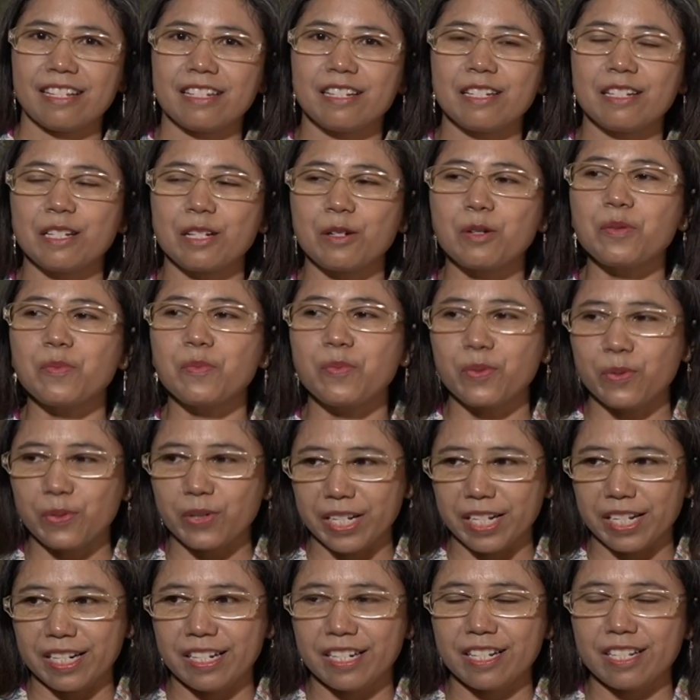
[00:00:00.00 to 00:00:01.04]
jadi
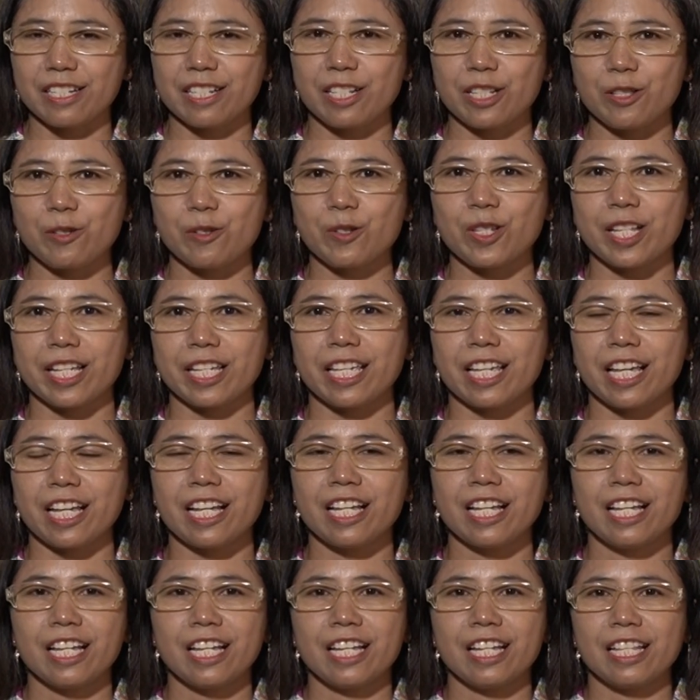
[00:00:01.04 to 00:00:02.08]
dikumpulin di situ
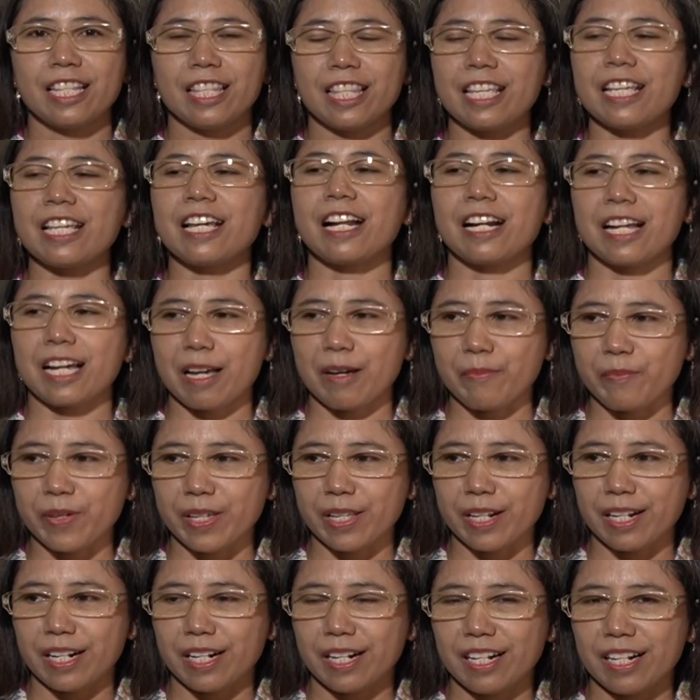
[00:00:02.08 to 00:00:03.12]
saya tinggal
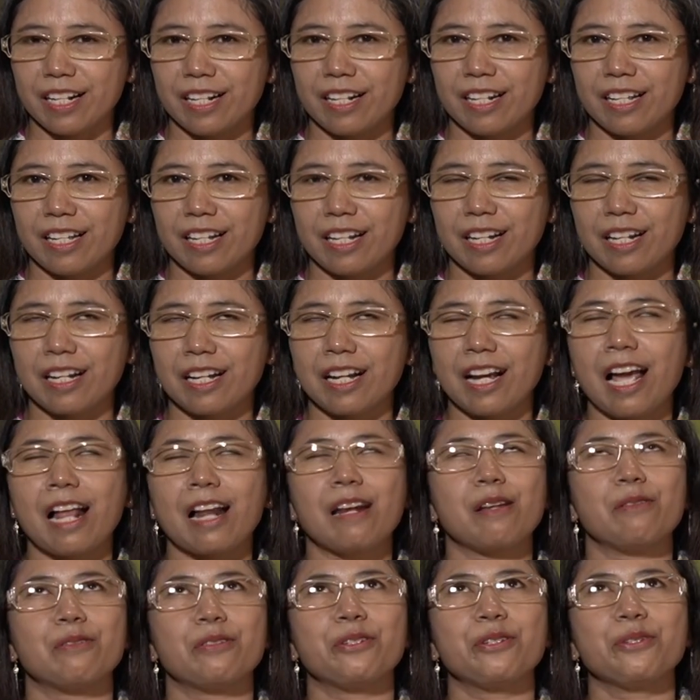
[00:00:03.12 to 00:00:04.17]
ngambil
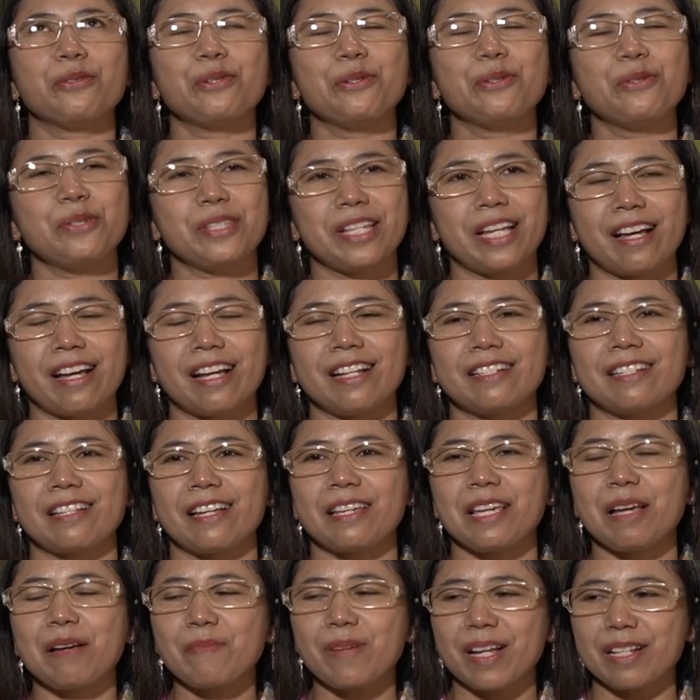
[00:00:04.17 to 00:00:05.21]
kalau dulunya
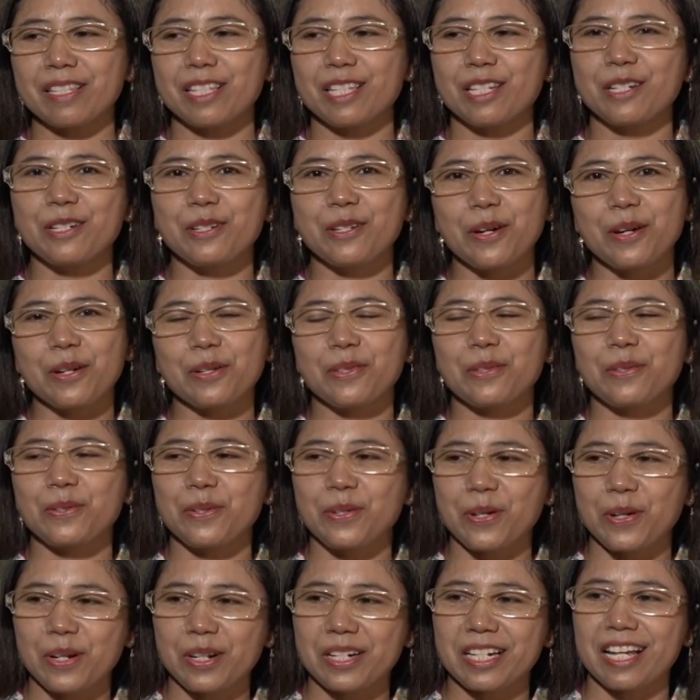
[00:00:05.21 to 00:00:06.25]
saya masih door to
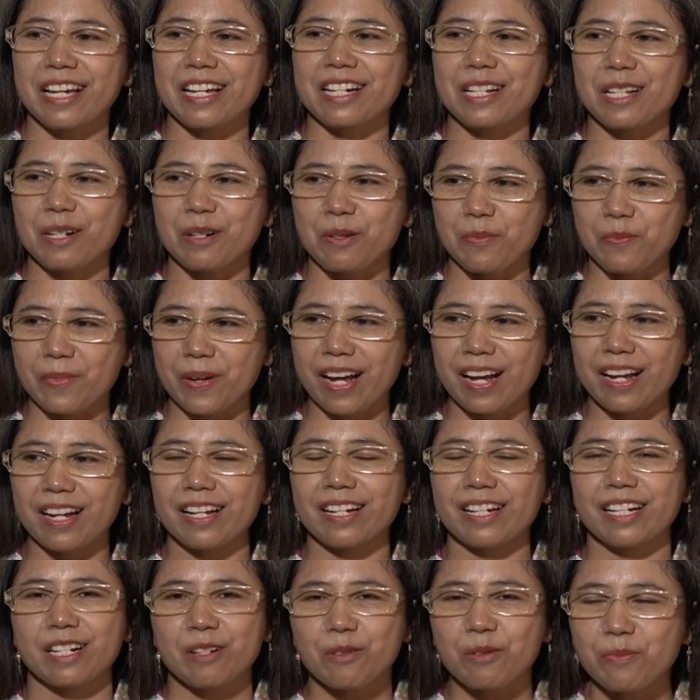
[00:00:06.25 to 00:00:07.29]
door dari rumah
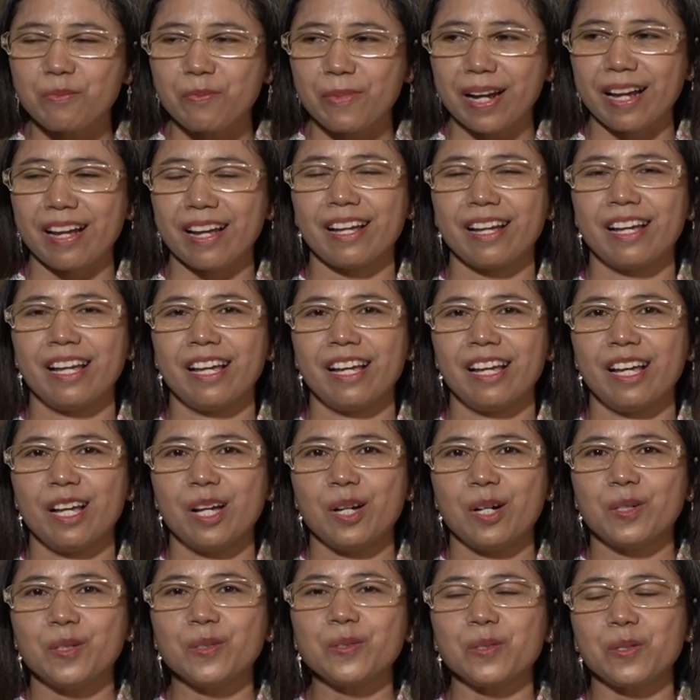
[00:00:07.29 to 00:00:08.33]
ke rumah
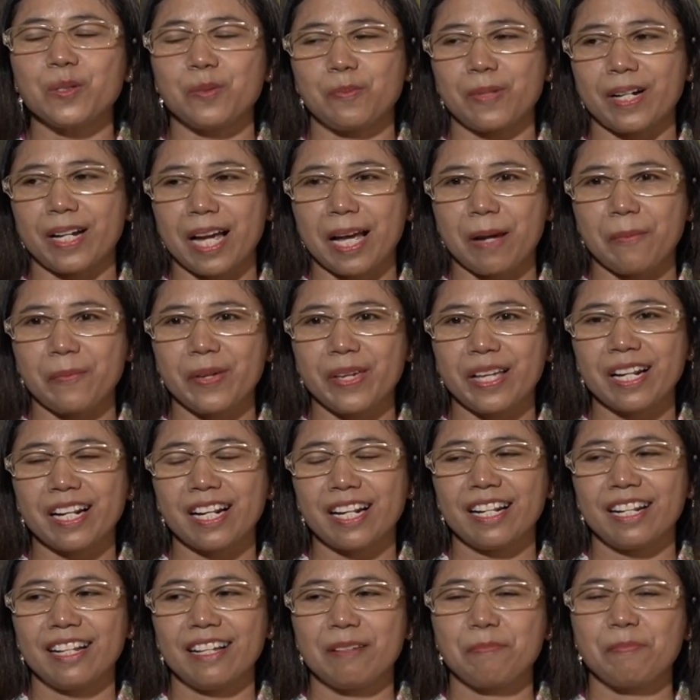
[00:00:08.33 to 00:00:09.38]
untuk mengambil
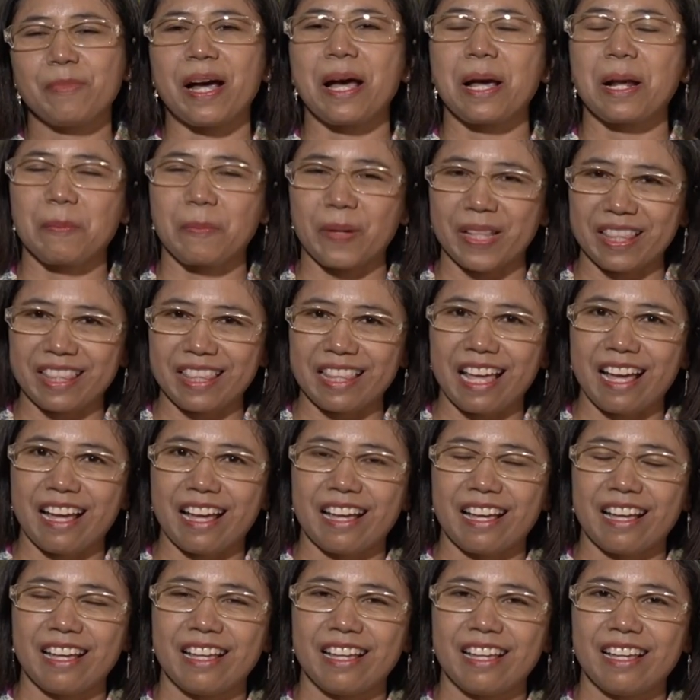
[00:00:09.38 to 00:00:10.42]
bahan mentah.
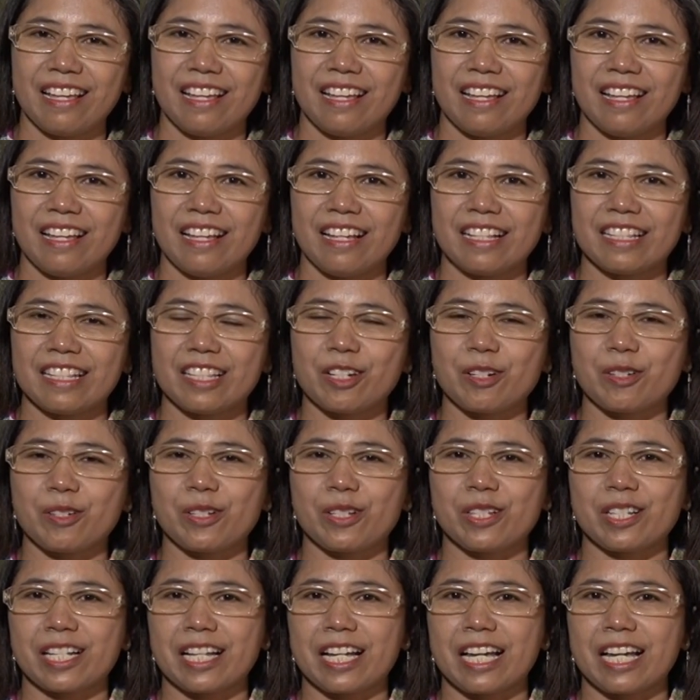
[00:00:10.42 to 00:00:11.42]
Terus